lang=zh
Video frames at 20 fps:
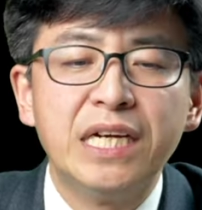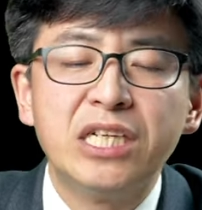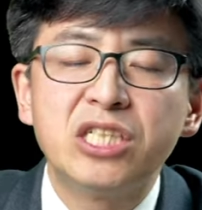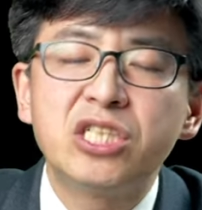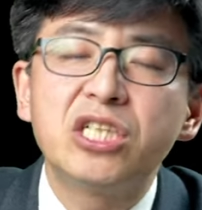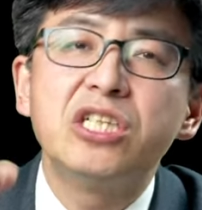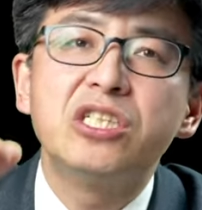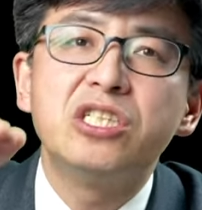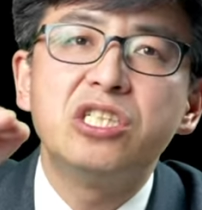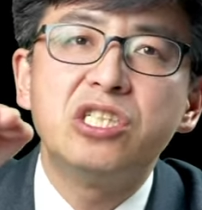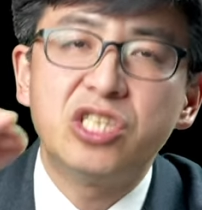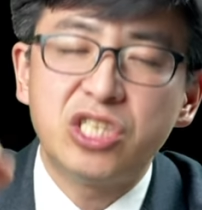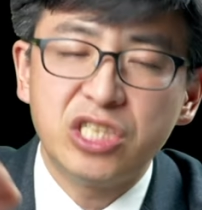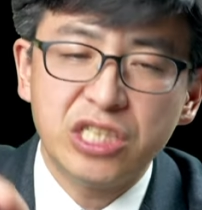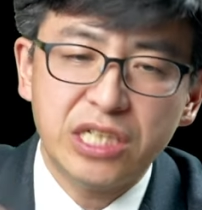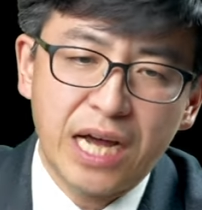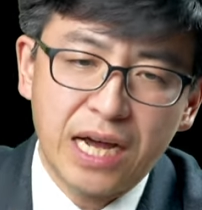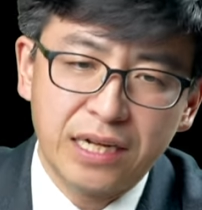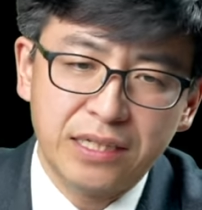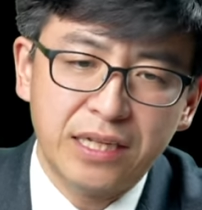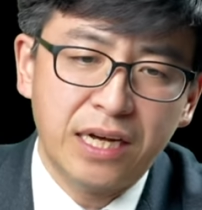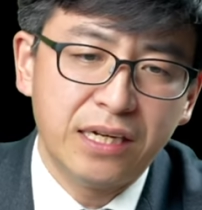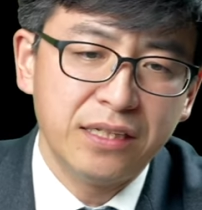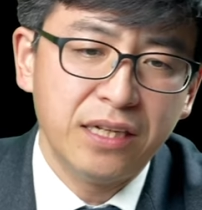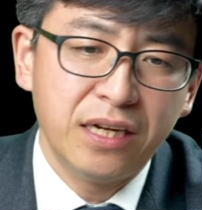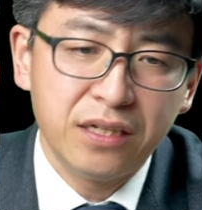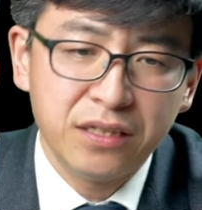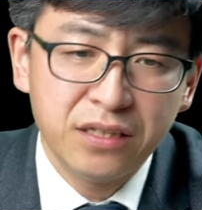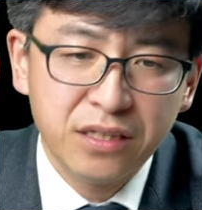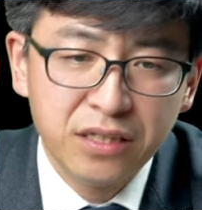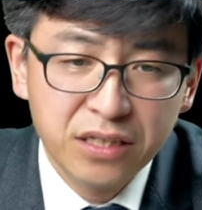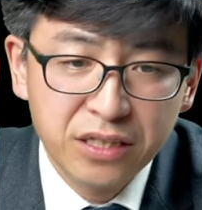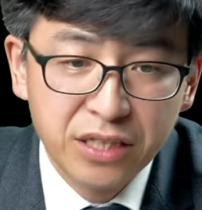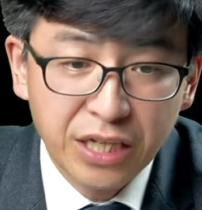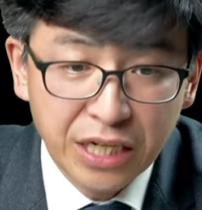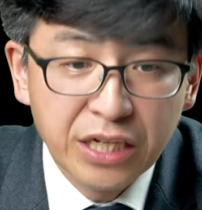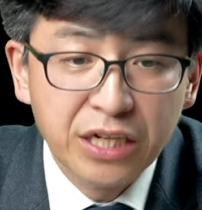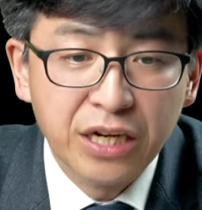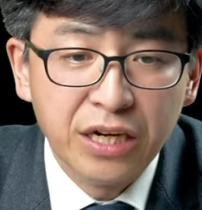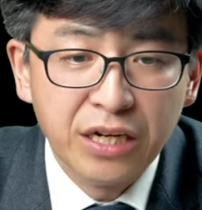甚至击打他的
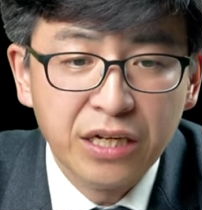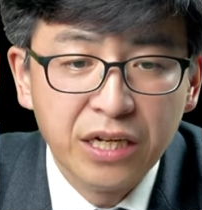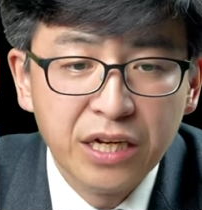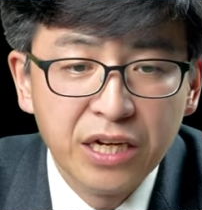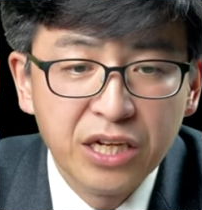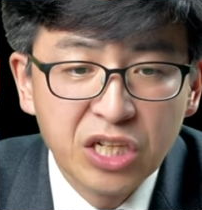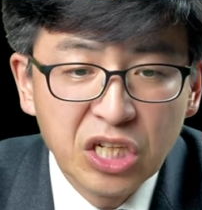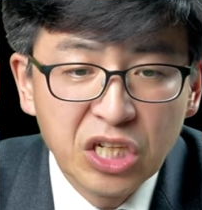敌人，